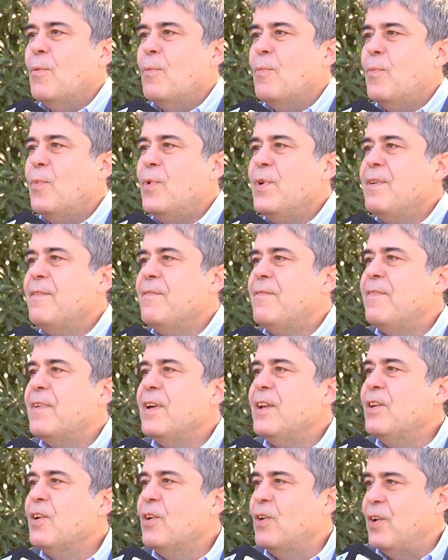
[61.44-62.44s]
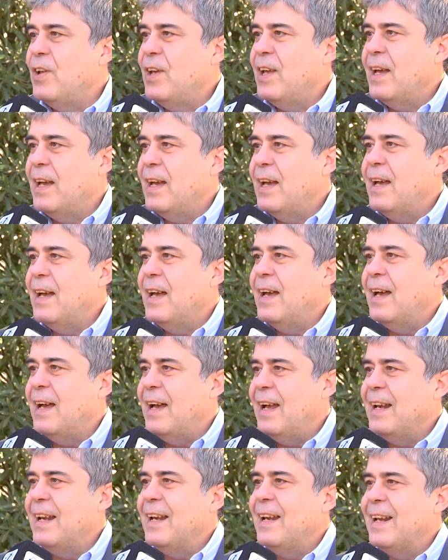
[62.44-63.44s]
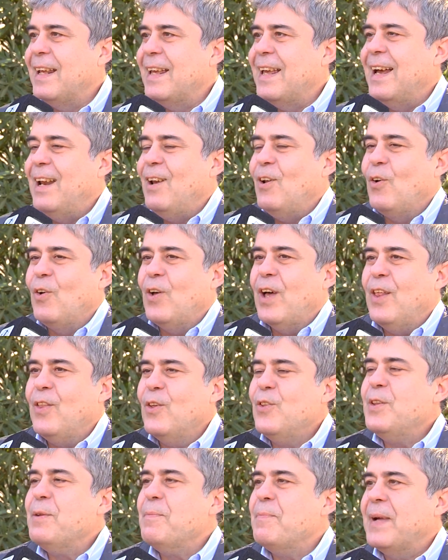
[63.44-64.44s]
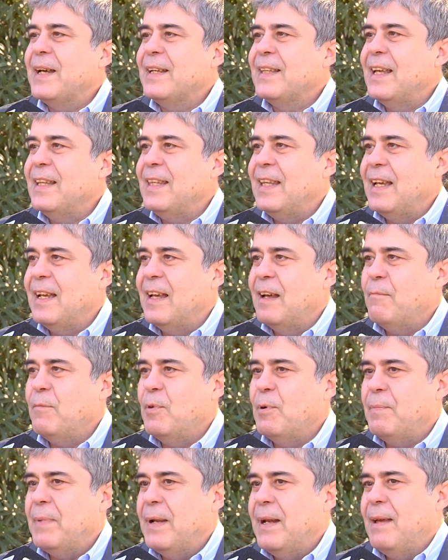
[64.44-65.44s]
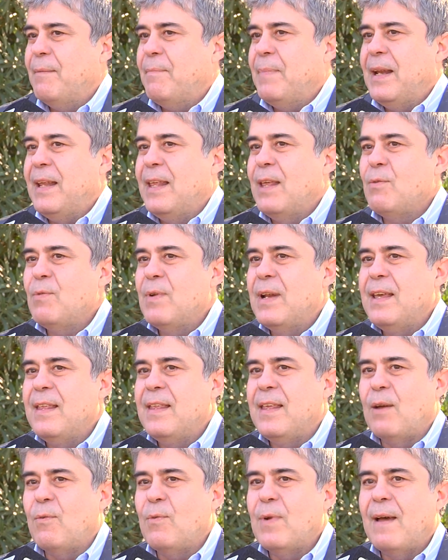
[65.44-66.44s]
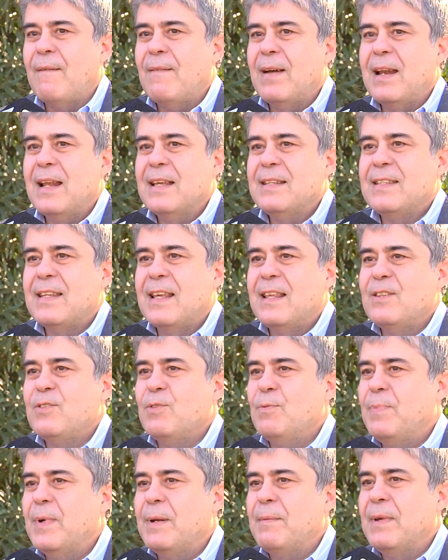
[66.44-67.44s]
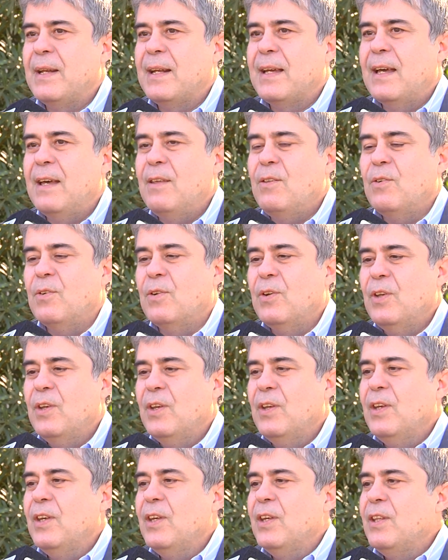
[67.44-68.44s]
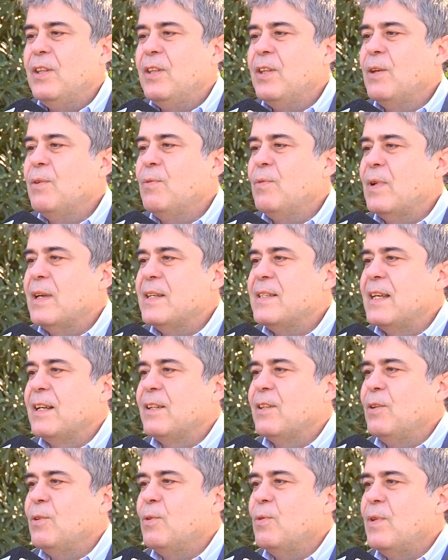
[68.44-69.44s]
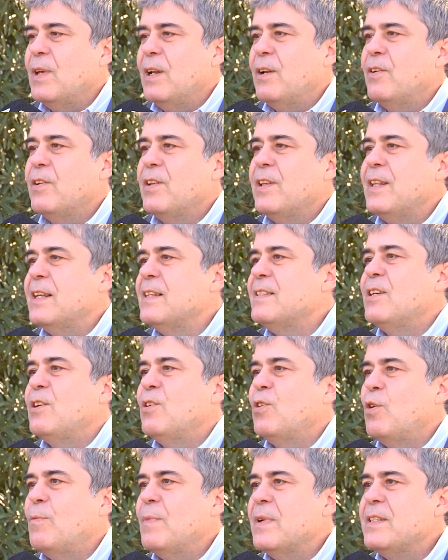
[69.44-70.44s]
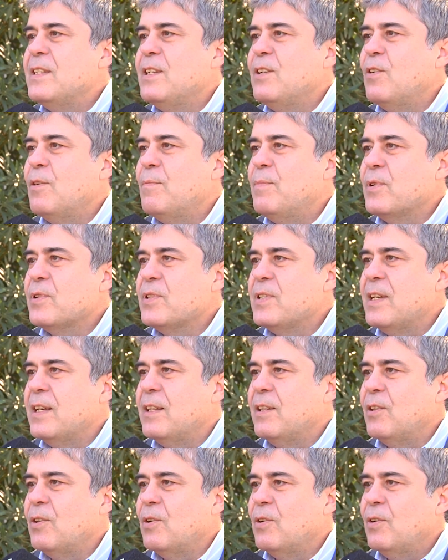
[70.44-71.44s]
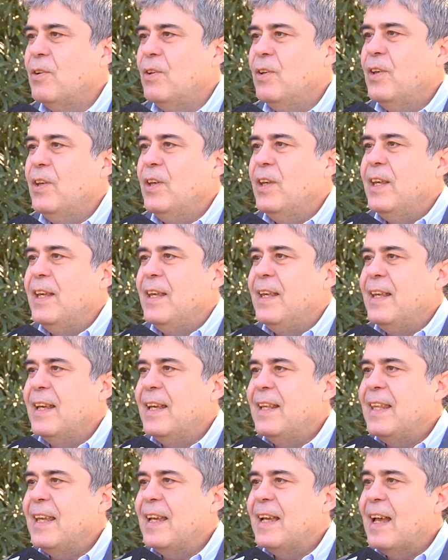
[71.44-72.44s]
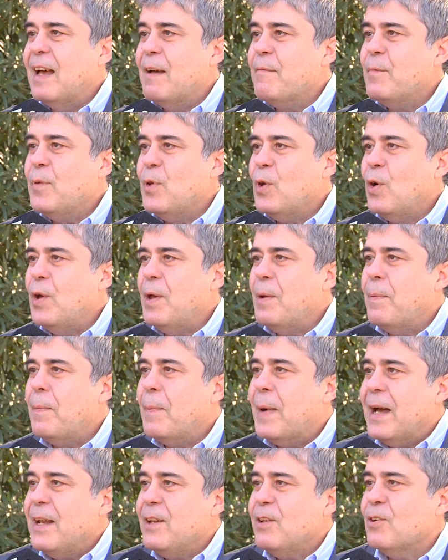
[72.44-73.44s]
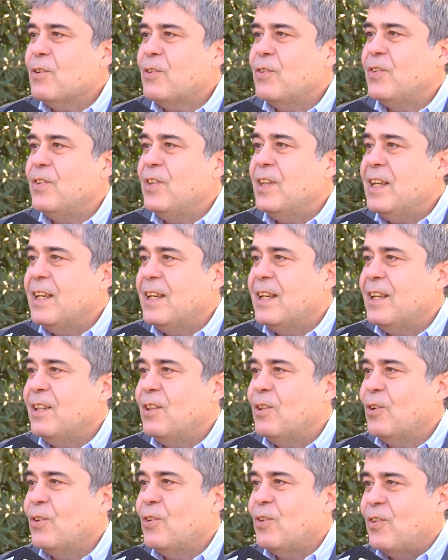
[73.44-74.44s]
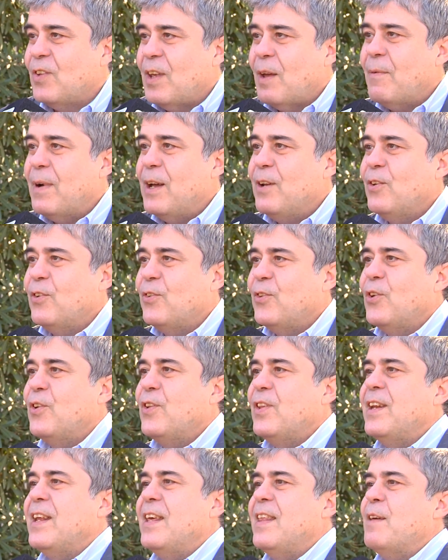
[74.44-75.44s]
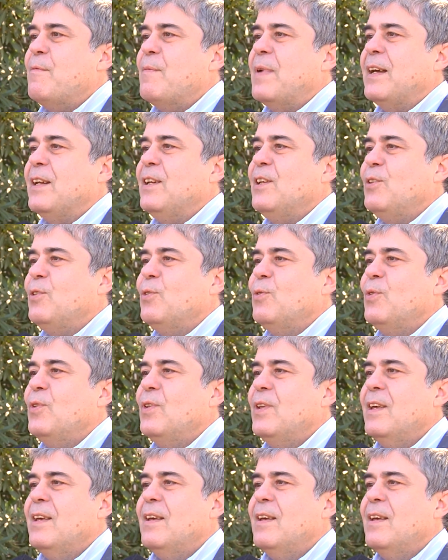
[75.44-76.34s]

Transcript: muy inferior a, donde impacta este cambio. Para, dar una idea, una balanza de supermercado tiene una exactitud del orden del 0,5%. Y este cambio es varios dígitos, o sea, varios órdenes de magnitud